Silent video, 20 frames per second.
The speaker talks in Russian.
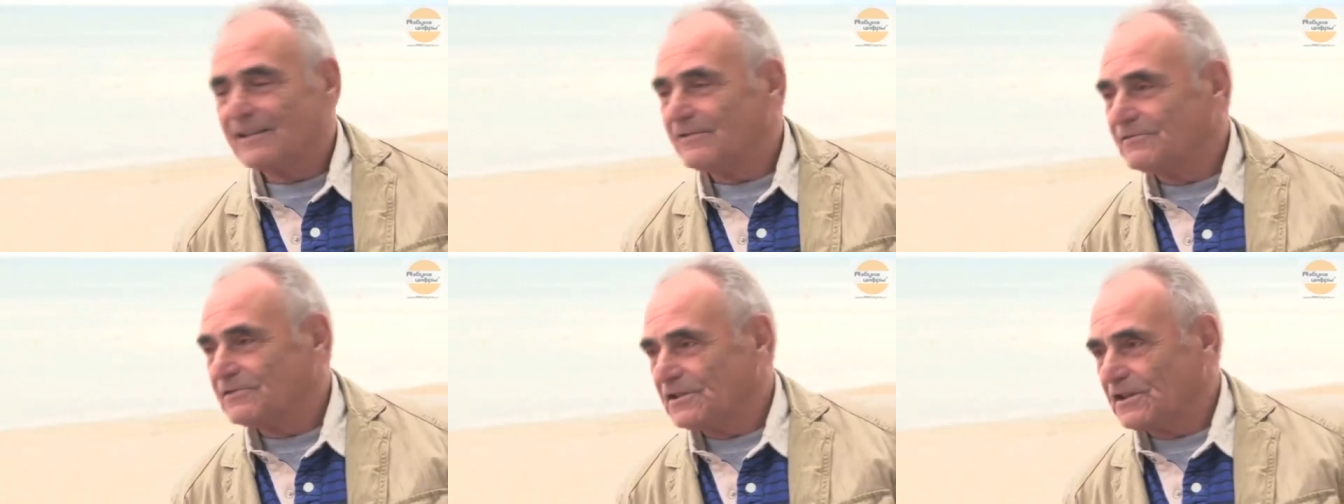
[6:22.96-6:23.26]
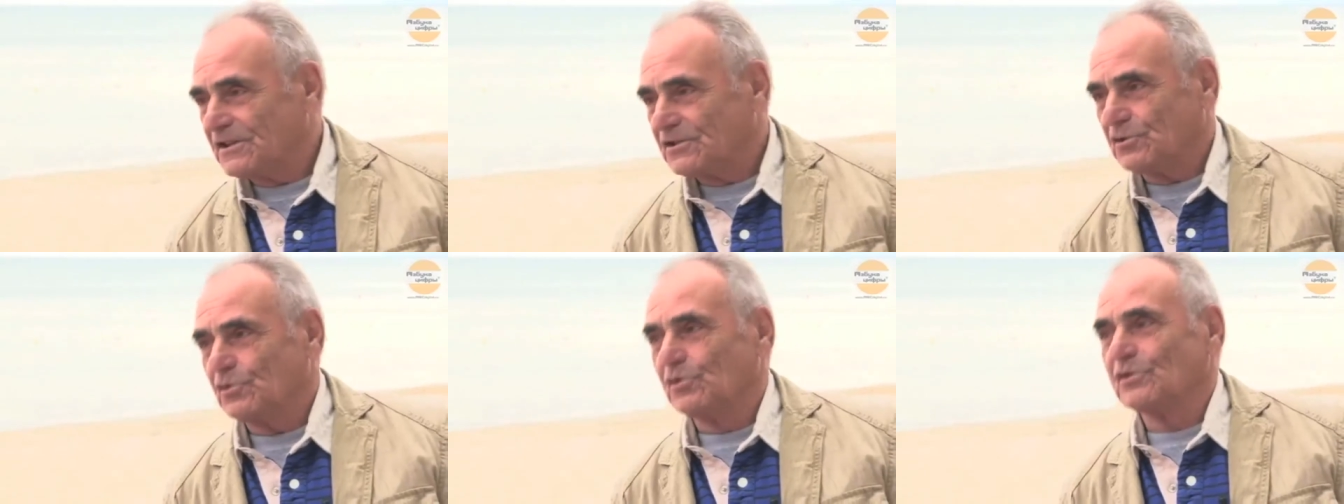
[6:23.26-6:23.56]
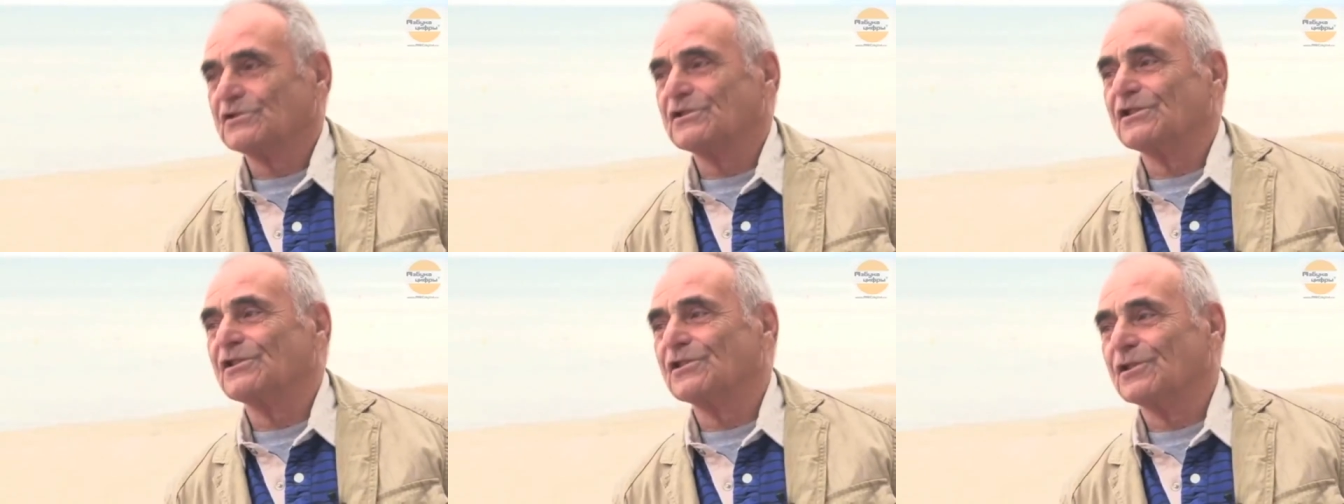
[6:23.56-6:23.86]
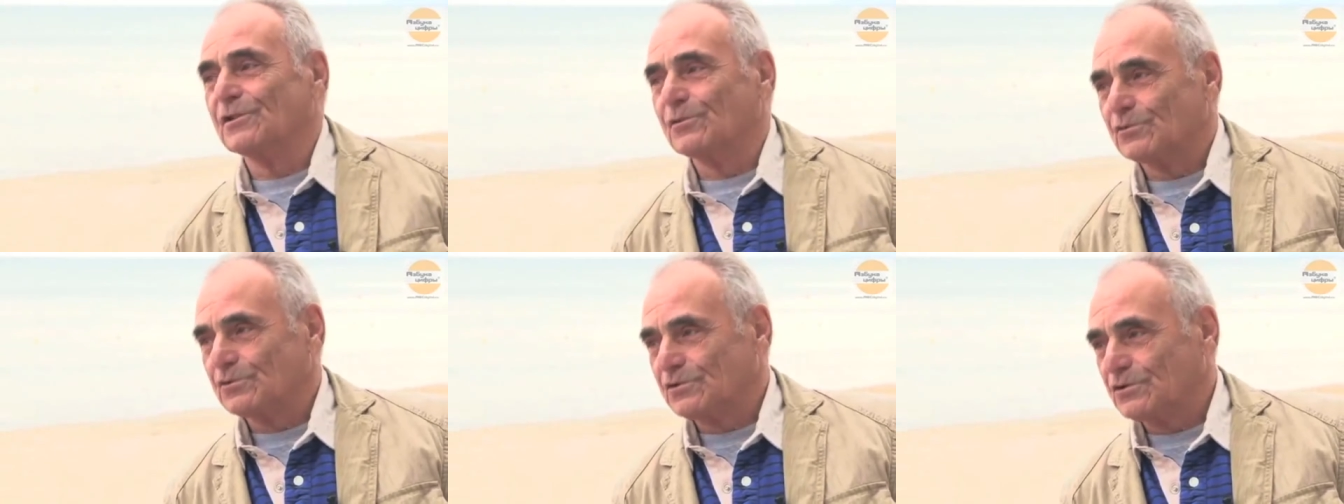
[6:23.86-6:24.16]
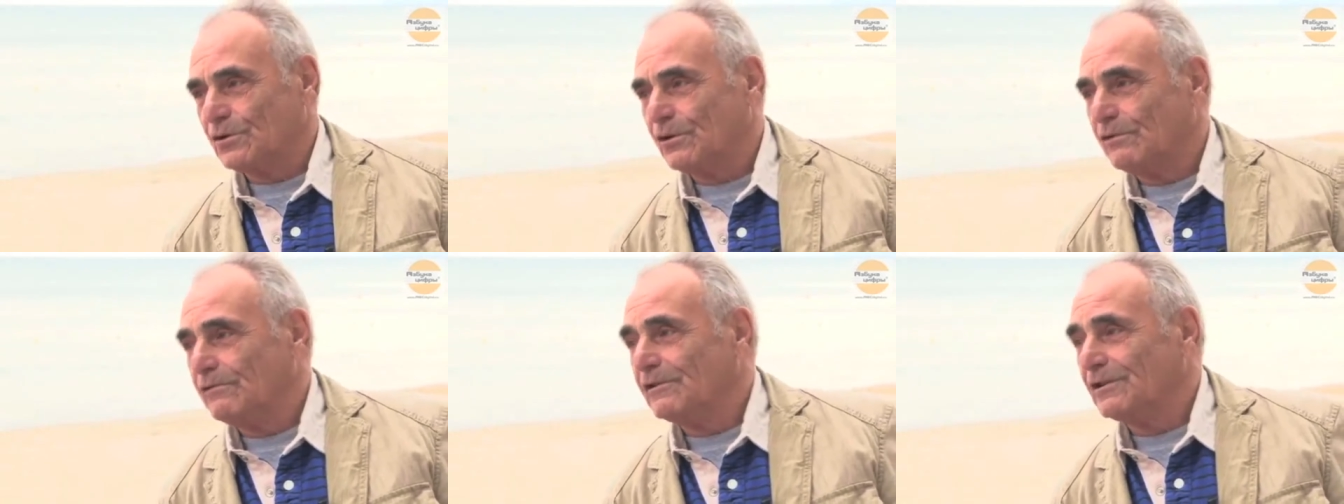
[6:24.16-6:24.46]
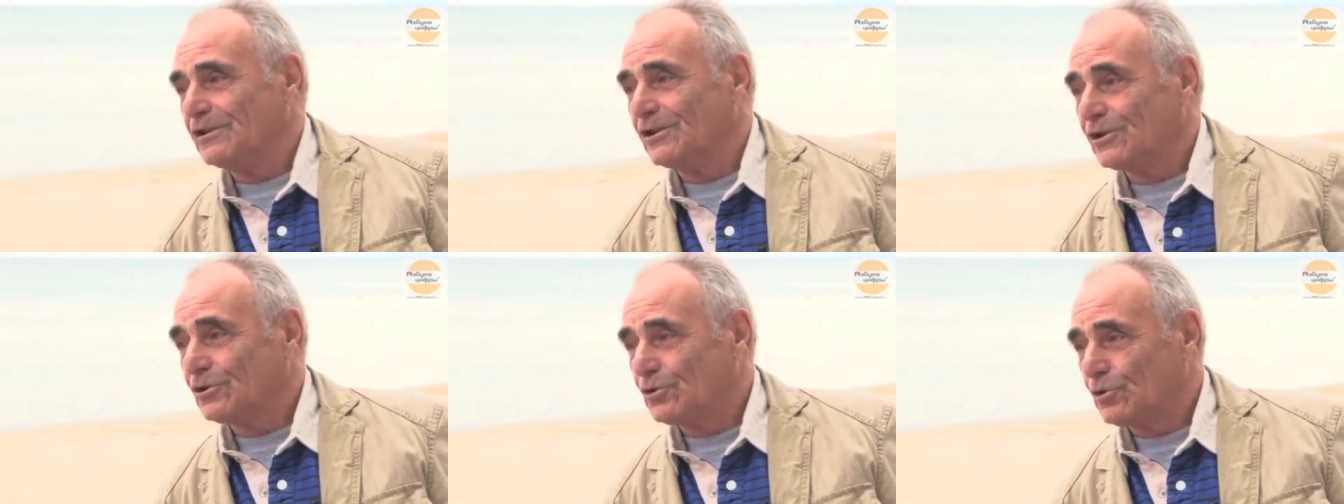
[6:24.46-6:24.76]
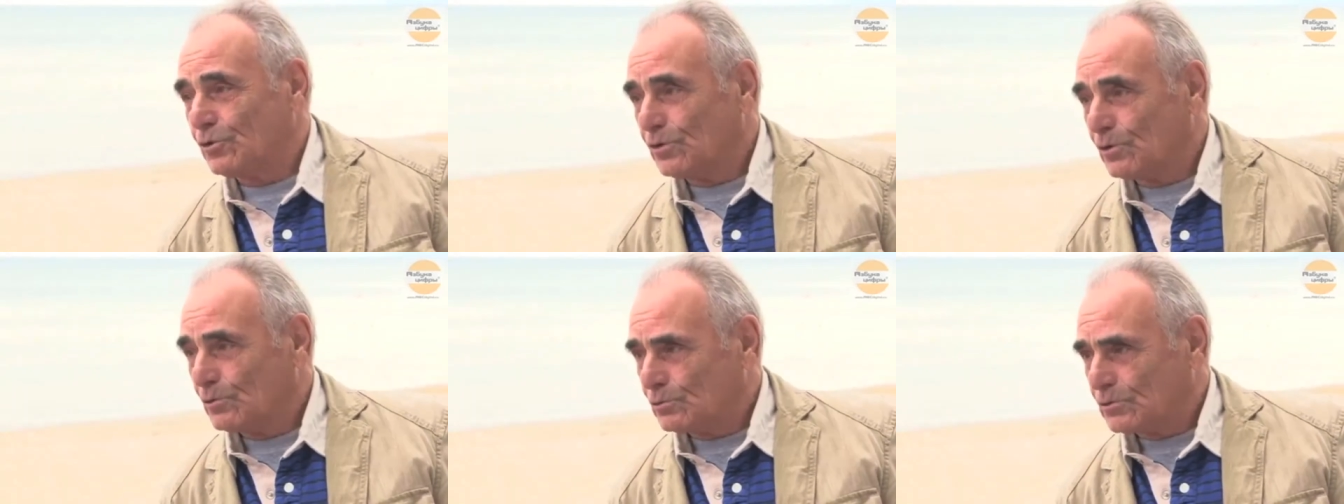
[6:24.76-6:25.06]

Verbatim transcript: на все созданные условия, никто не